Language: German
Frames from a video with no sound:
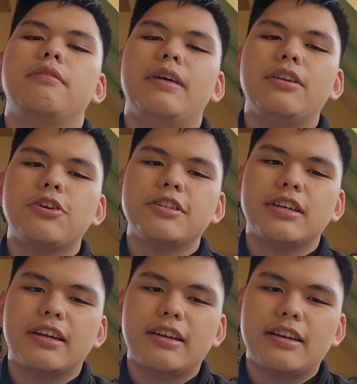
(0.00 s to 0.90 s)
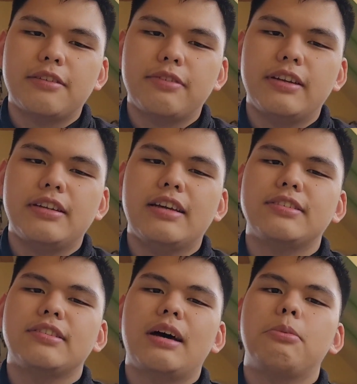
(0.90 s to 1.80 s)
Wenn euch der Kanal gefällt,
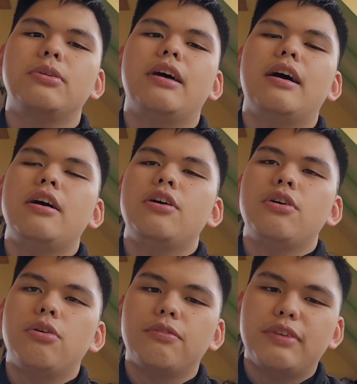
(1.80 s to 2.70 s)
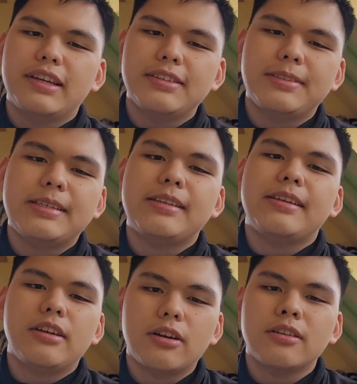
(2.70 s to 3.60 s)
lasst ein Abo da und vergesst nicht
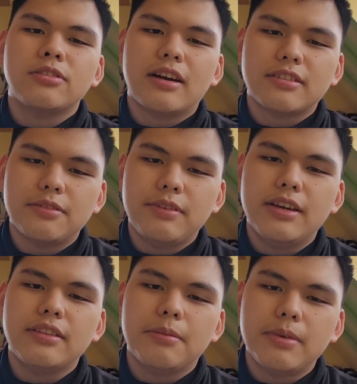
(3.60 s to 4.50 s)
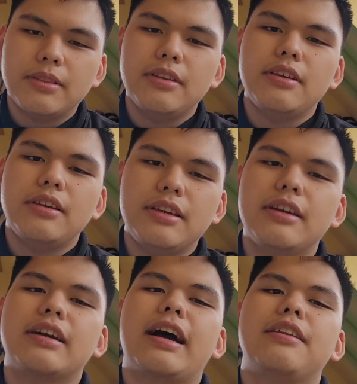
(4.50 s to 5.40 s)
die Glocke zu aktivieren, damit
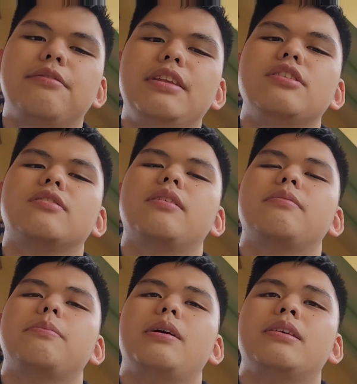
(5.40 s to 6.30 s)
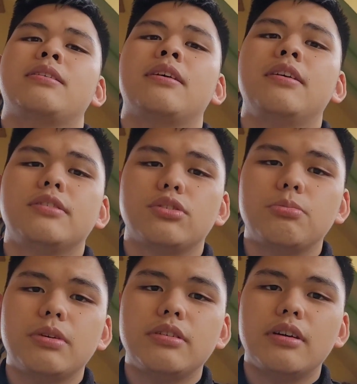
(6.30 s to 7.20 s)
ihr keine Videos mehr verpasst.
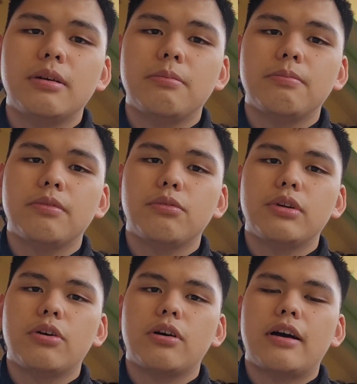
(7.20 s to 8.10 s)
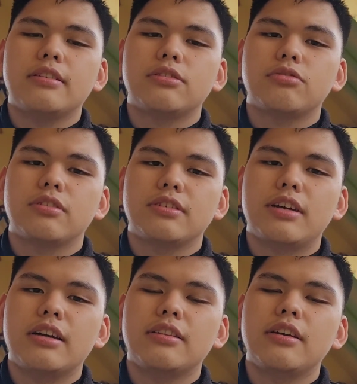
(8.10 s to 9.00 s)
Somit ähm, wurde auch alles schon
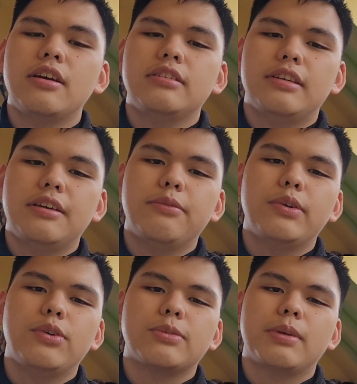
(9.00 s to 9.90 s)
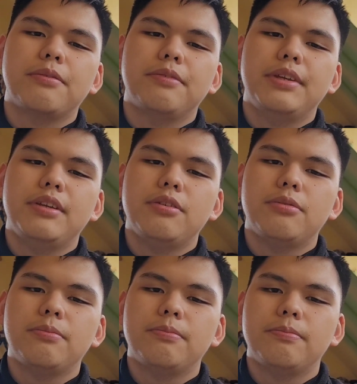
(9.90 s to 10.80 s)
gesagt. Legen wir los mit dem Video.